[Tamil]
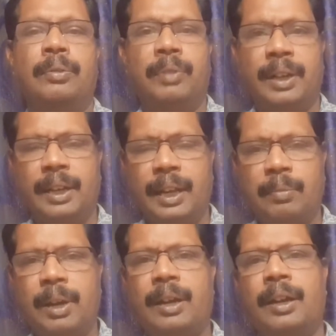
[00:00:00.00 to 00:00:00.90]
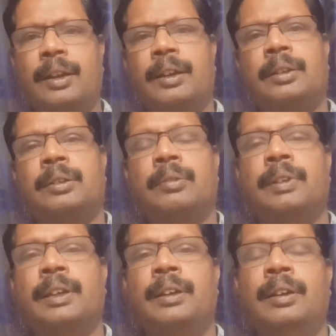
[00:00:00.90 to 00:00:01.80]
வெகு நேரமாக அந்த
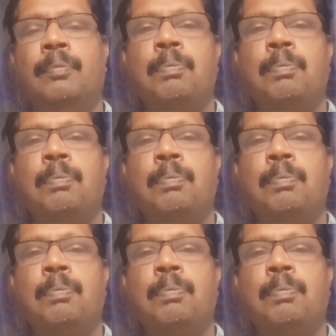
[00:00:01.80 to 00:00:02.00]
வெயிலில்